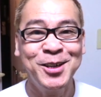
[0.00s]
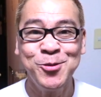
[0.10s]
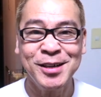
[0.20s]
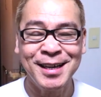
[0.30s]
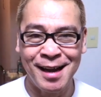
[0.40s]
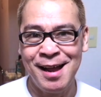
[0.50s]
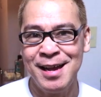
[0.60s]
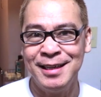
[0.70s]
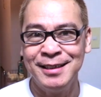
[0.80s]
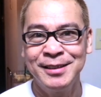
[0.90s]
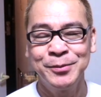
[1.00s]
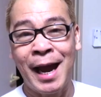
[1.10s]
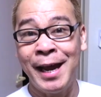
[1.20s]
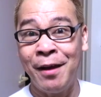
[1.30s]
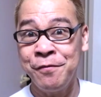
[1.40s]
Ganong kagaan.
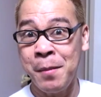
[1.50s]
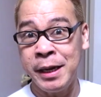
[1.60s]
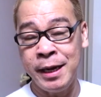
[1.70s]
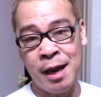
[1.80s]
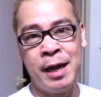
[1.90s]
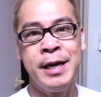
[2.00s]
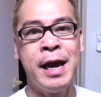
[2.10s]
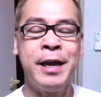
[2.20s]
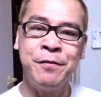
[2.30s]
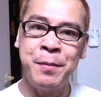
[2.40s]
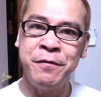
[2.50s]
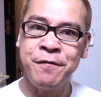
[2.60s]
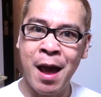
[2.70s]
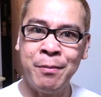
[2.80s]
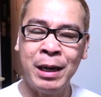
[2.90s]
I have my inay, I have my
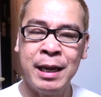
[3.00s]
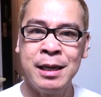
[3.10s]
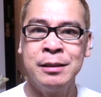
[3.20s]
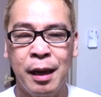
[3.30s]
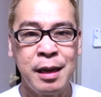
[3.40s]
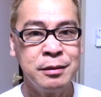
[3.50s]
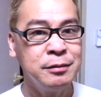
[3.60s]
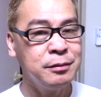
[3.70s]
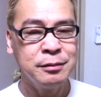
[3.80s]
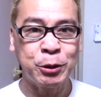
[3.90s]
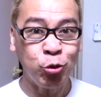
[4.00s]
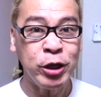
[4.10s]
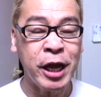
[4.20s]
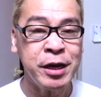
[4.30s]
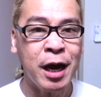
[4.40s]
family, and
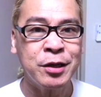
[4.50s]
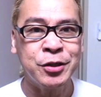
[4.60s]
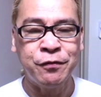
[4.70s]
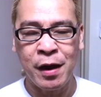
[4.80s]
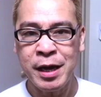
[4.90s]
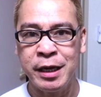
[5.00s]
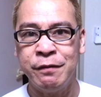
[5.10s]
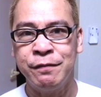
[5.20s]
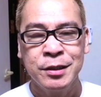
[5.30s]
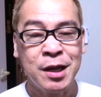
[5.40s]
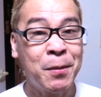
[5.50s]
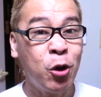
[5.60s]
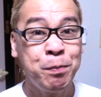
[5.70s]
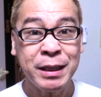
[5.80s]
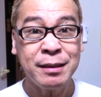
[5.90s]
patuloy tayo nakaka-survive sa
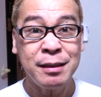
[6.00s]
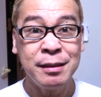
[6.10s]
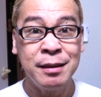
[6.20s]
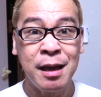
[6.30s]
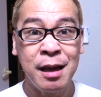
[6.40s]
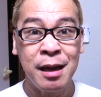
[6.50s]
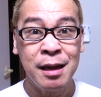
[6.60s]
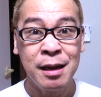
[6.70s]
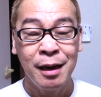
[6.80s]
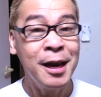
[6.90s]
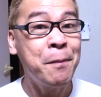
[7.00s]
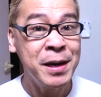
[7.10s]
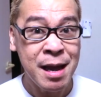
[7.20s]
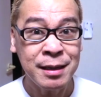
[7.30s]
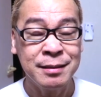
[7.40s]
malupit na
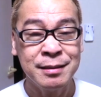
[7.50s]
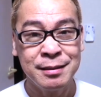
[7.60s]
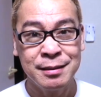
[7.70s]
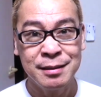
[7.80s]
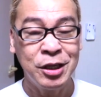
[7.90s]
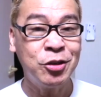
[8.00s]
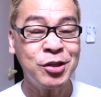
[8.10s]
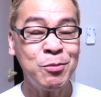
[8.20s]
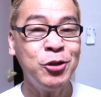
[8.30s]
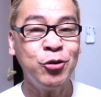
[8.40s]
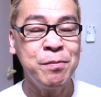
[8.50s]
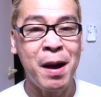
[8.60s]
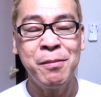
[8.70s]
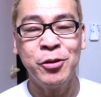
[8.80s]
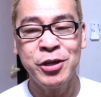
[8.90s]
labanan. Dito sa mundong
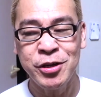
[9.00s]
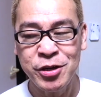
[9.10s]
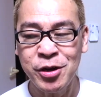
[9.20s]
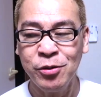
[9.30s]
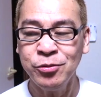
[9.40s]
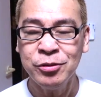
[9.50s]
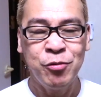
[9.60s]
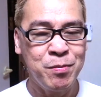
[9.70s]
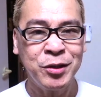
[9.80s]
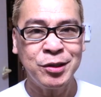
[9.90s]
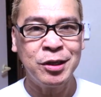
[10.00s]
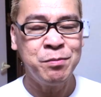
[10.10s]
ibabaw, you, you know, we must